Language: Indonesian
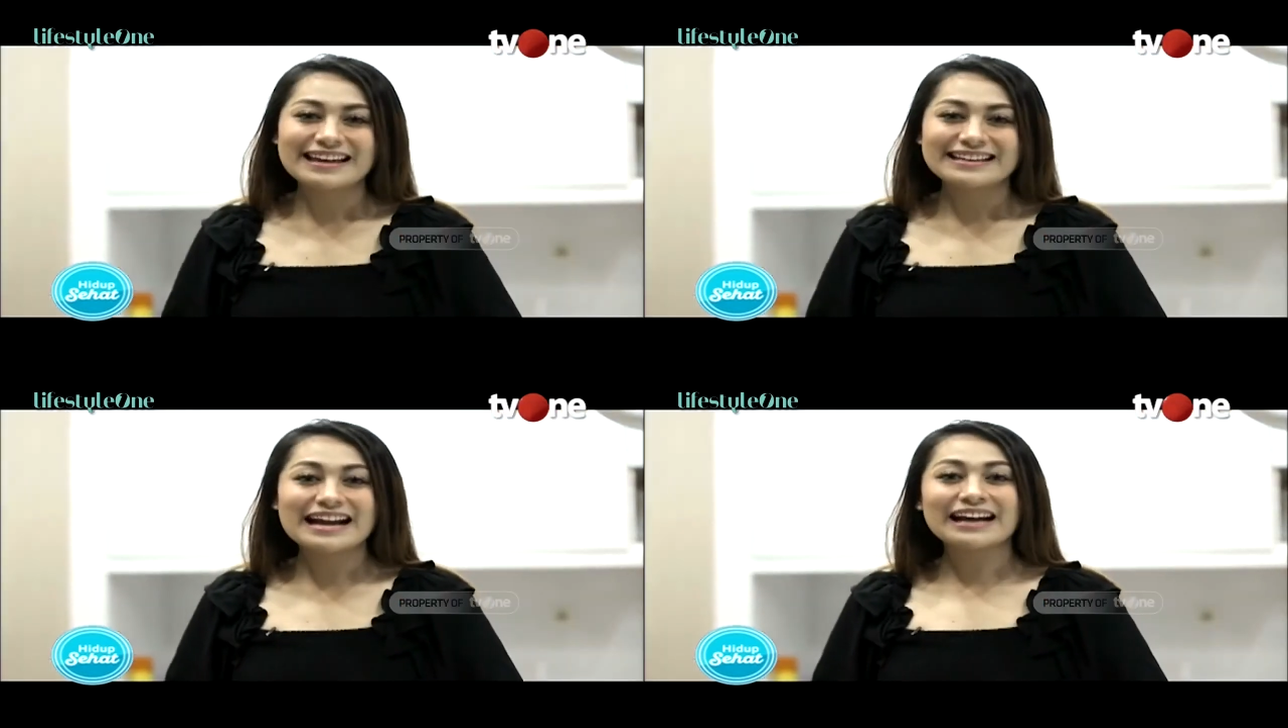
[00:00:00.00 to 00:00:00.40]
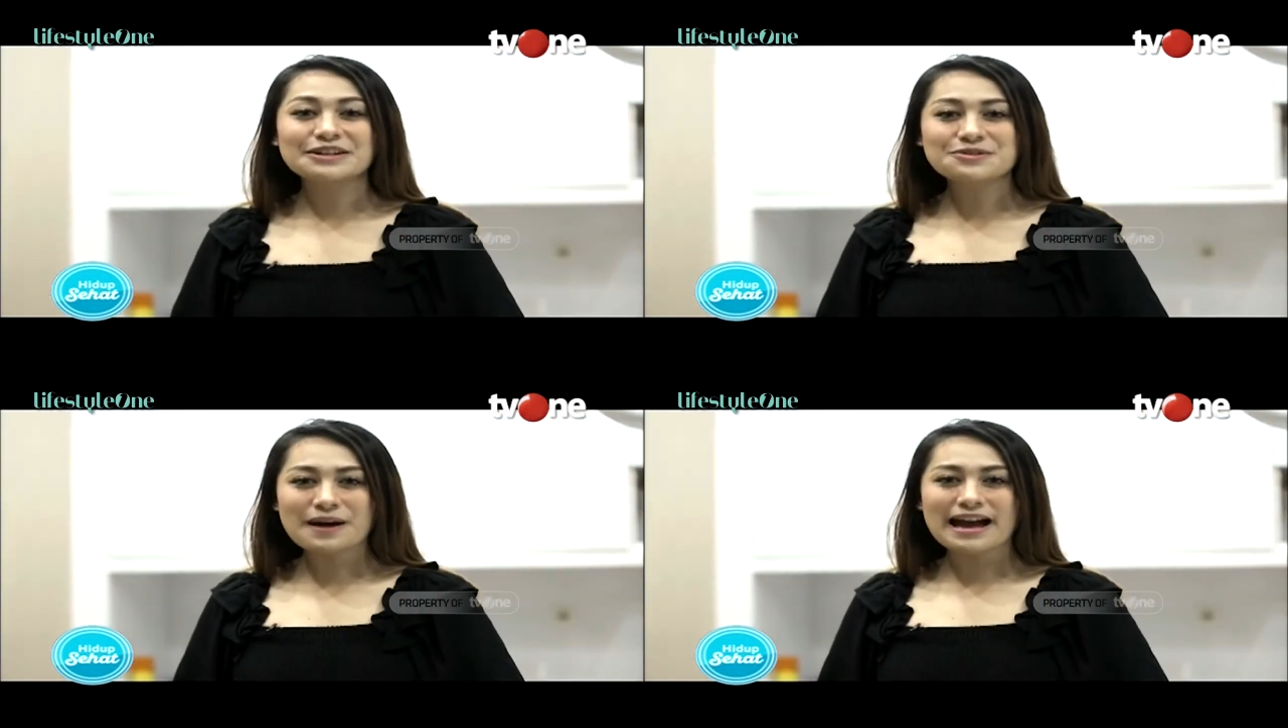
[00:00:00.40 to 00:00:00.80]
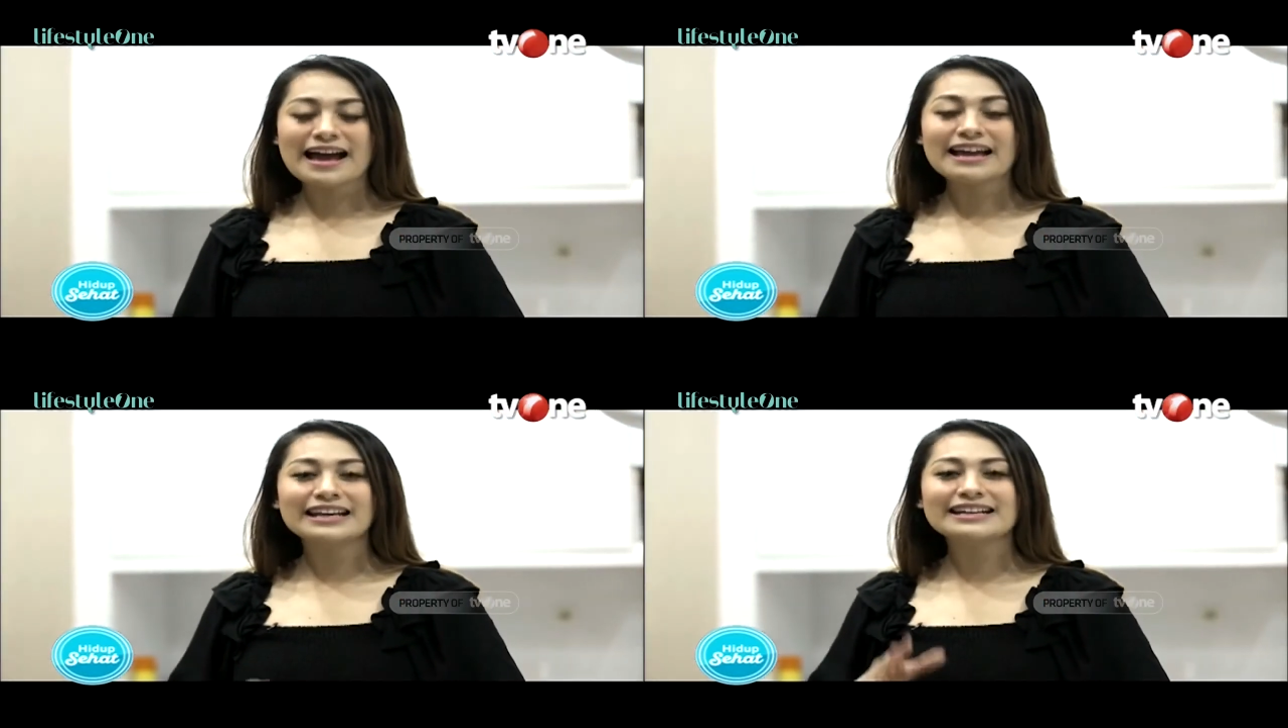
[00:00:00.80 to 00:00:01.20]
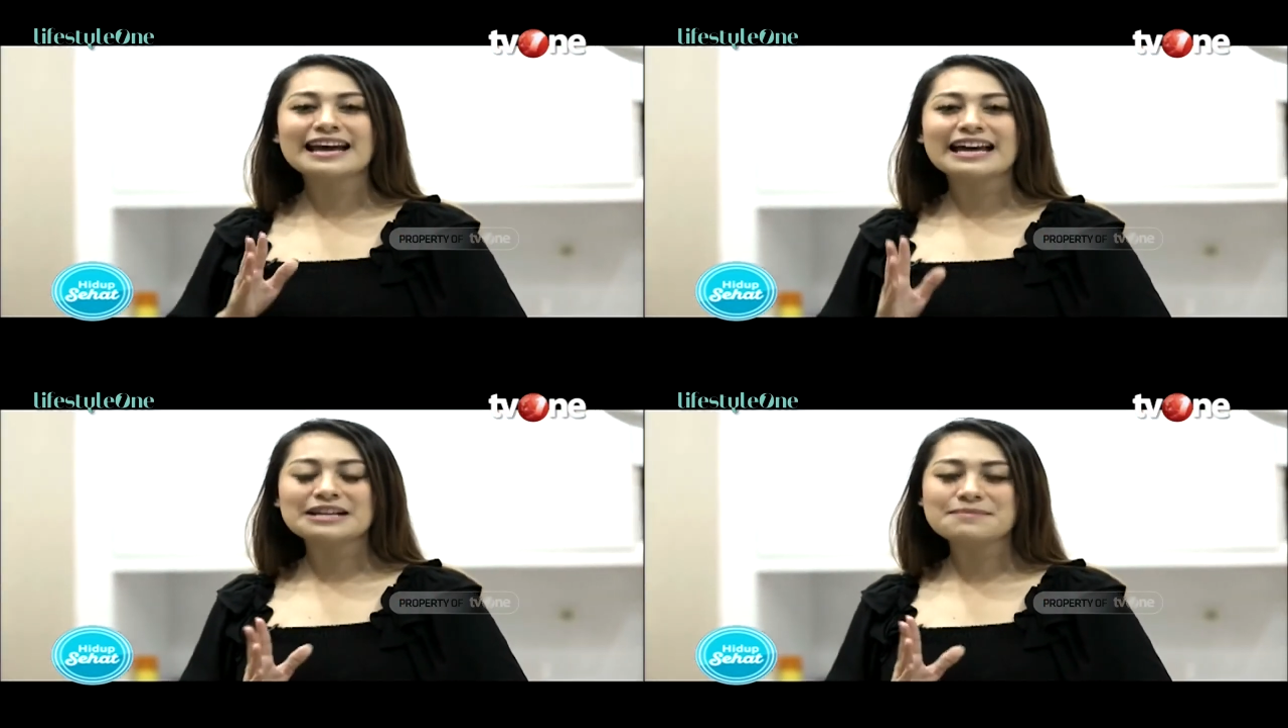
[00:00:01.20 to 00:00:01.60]
Yang kedua,
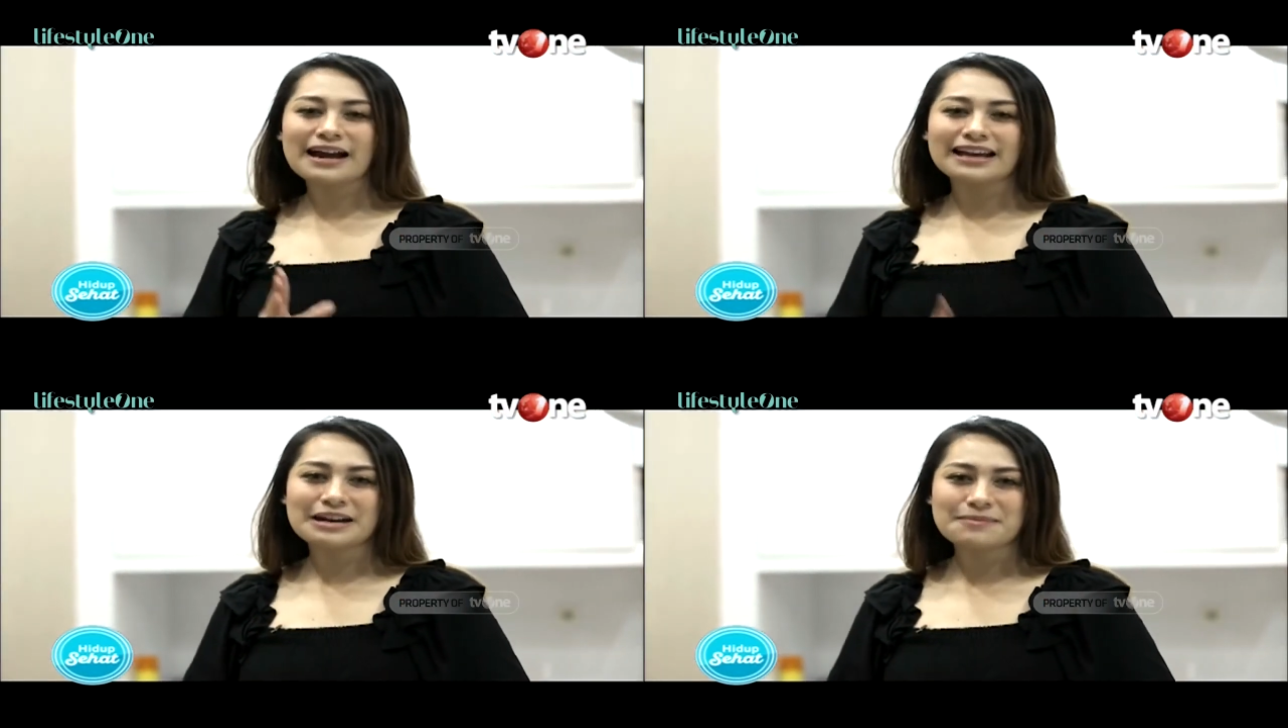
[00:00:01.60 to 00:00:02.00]
hindari makanan